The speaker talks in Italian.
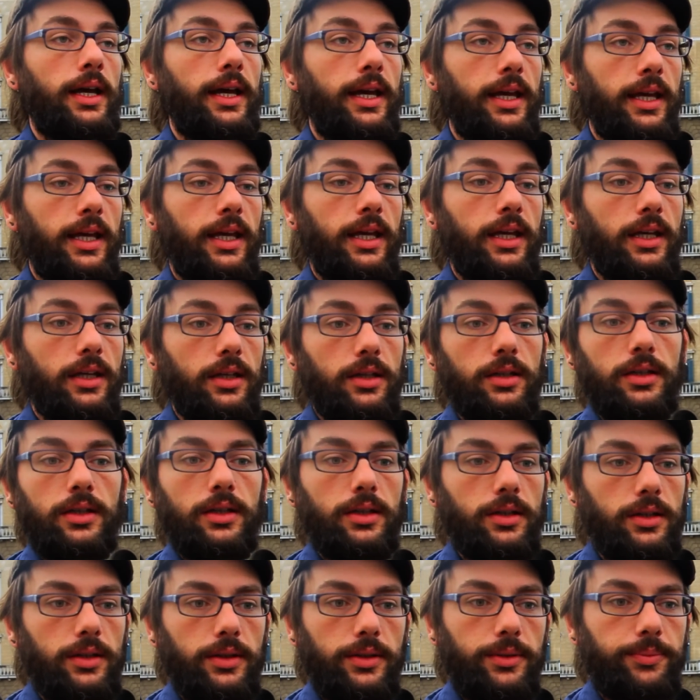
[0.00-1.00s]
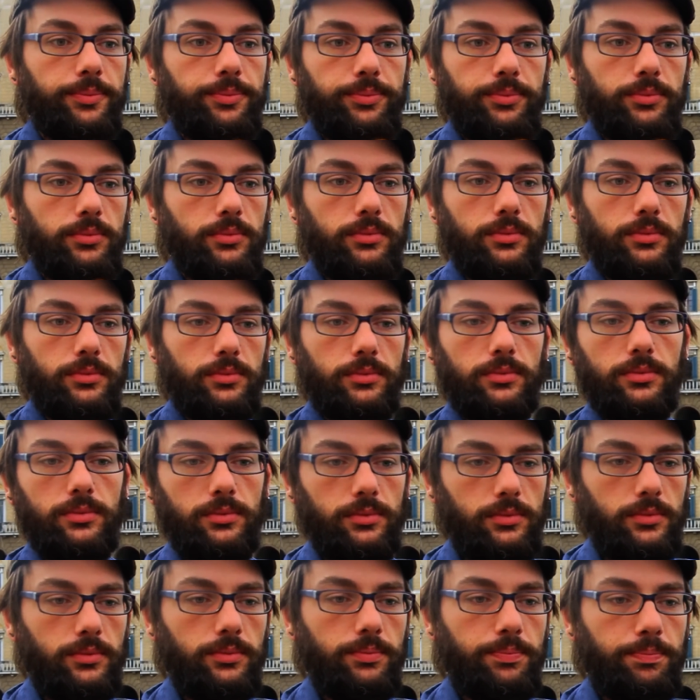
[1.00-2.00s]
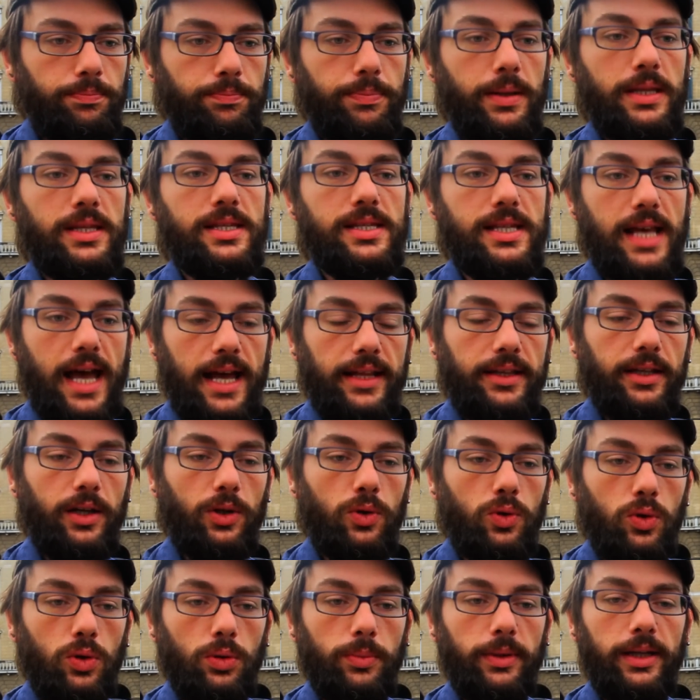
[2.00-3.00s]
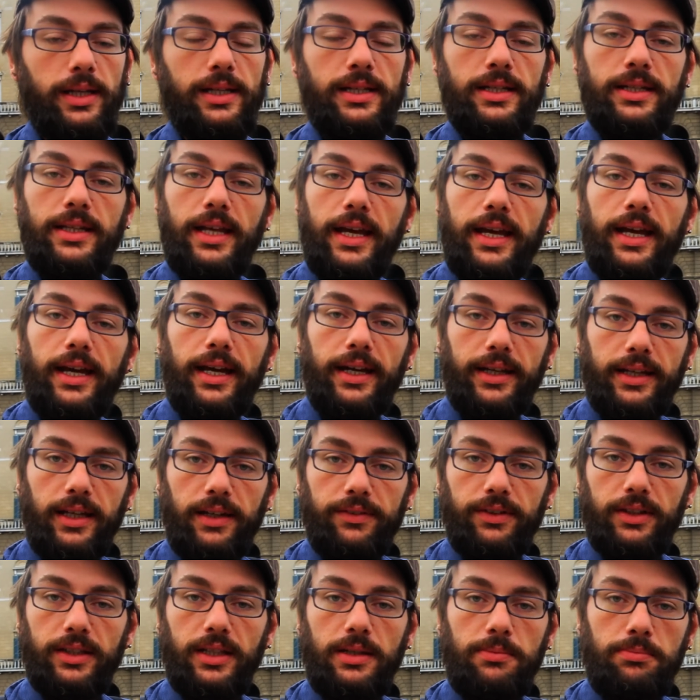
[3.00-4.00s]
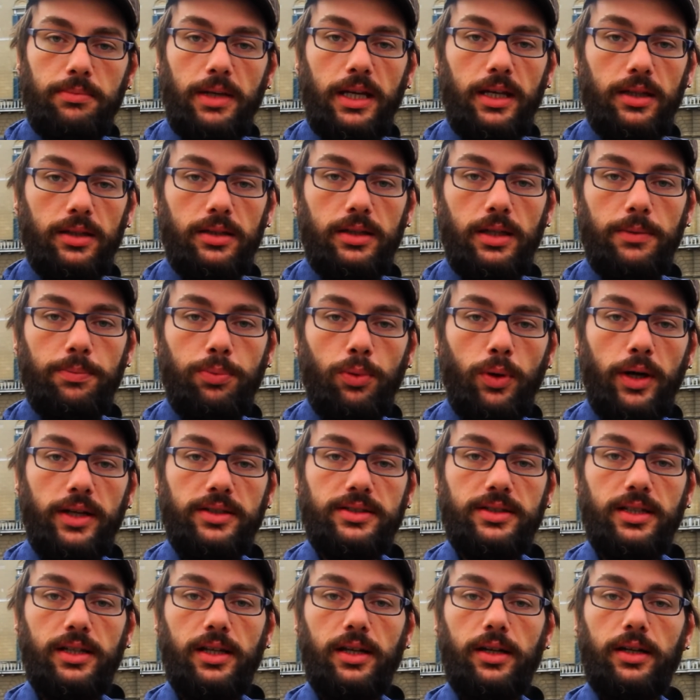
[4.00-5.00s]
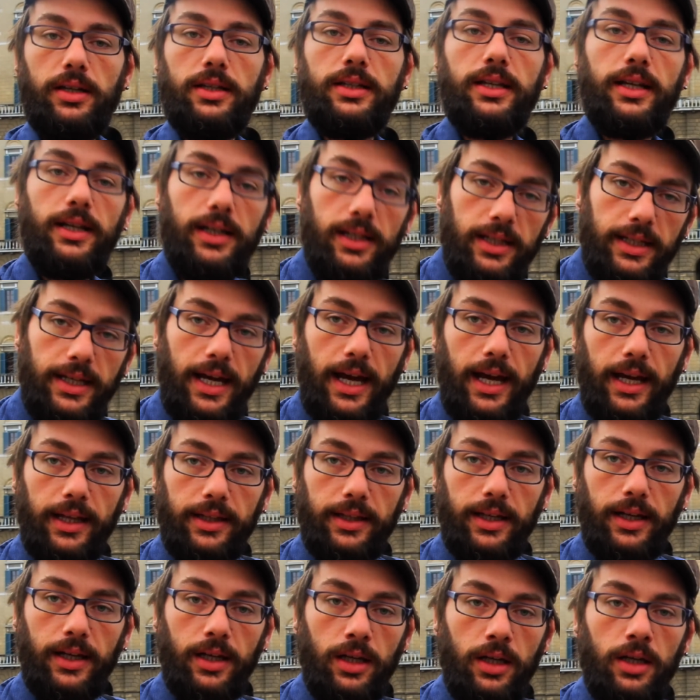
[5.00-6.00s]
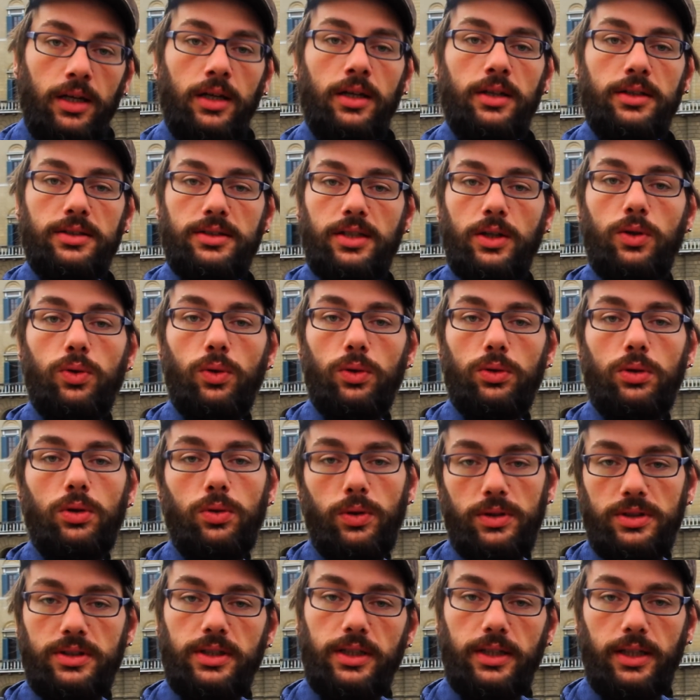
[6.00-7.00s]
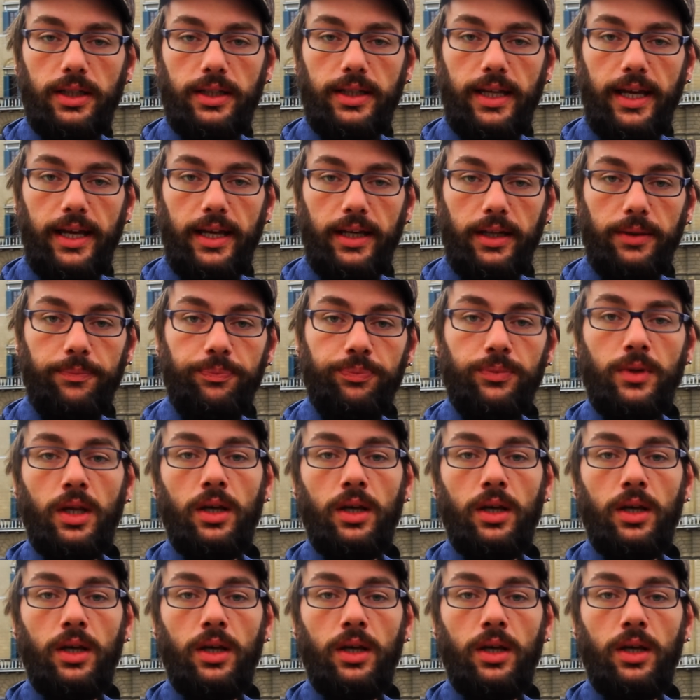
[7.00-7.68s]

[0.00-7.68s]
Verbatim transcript: e ehm, pensate a come l'idea che avete in mente può essere rideclinata secondo questi criteri.